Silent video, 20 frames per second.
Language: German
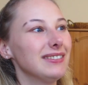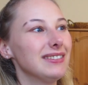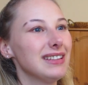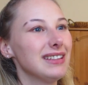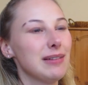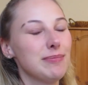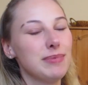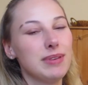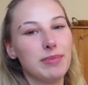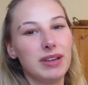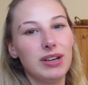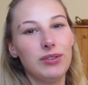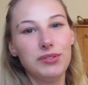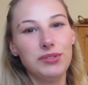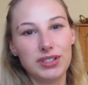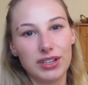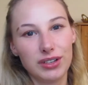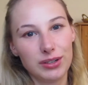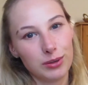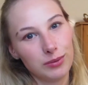und habe hier meine
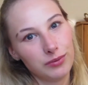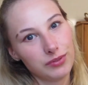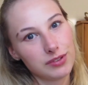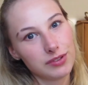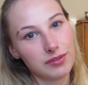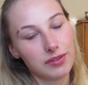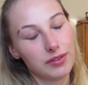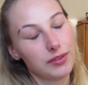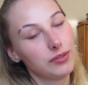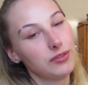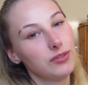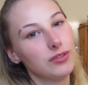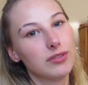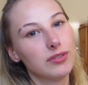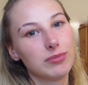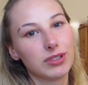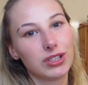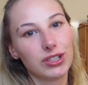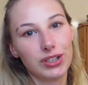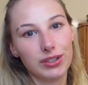Unterkunft zur
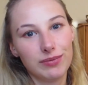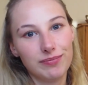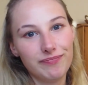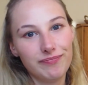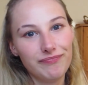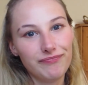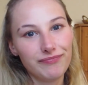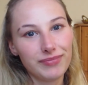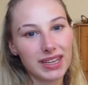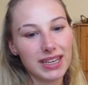Verfügung bekommen.